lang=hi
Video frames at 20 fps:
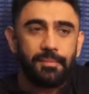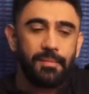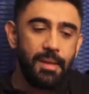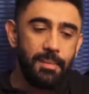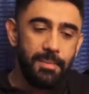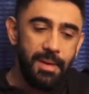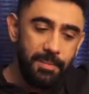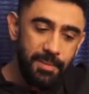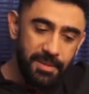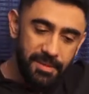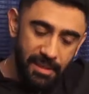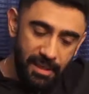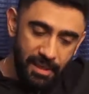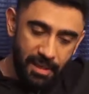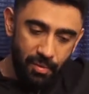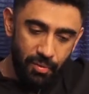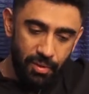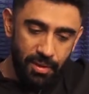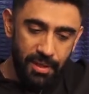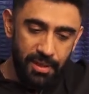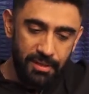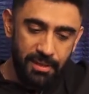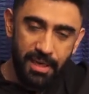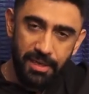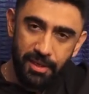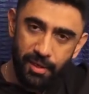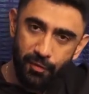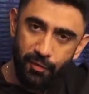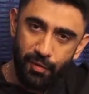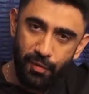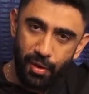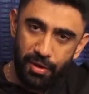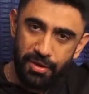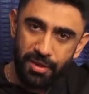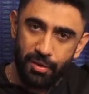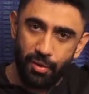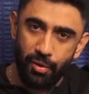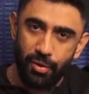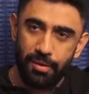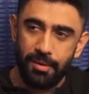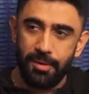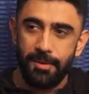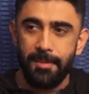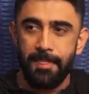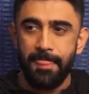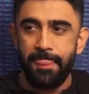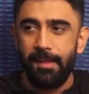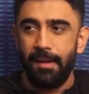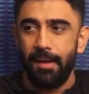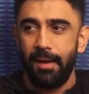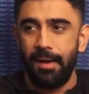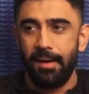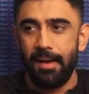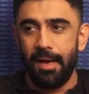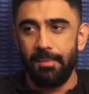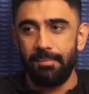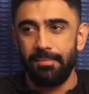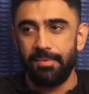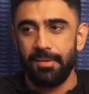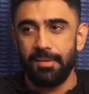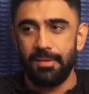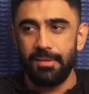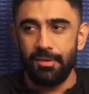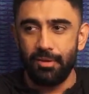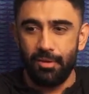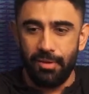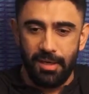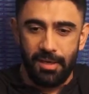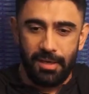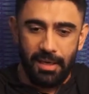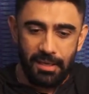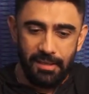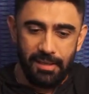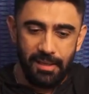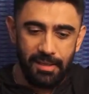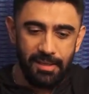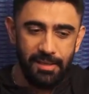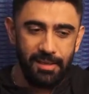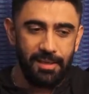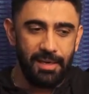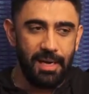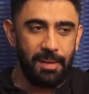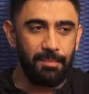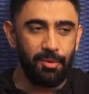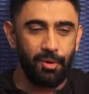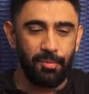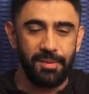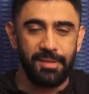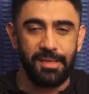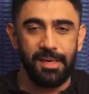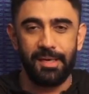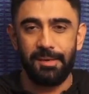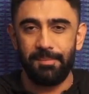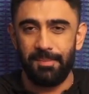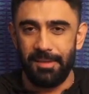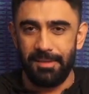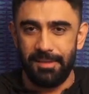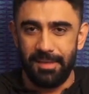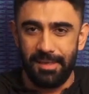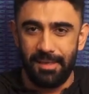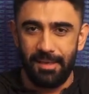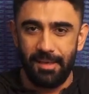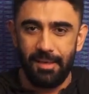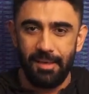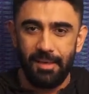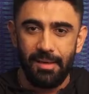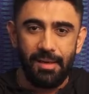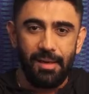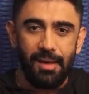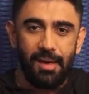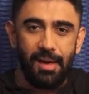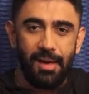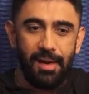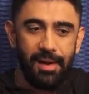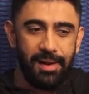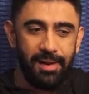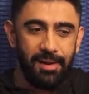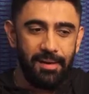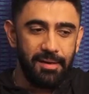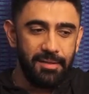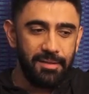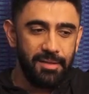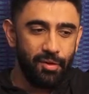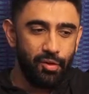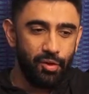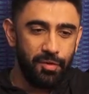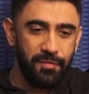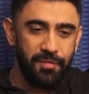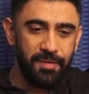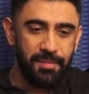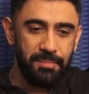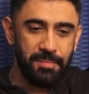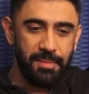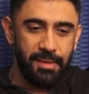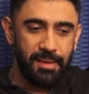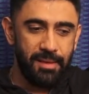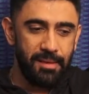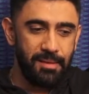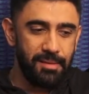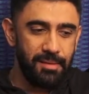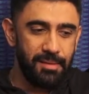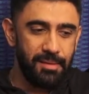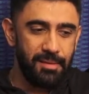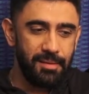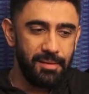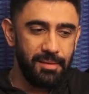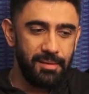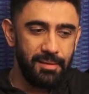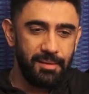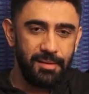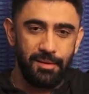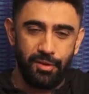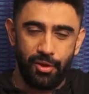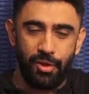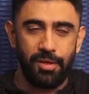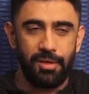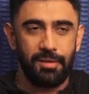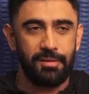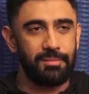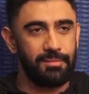को मैं बस यही कहूँगा कि थैंक यू फॉर वॉचिंग गोल्ड एंड आप जिन्होंने नहीं देखी है आप लोग भी जाके प्लीज़ देखिए एंड इट्स अ गुड फिल्म एंड एन्जॉय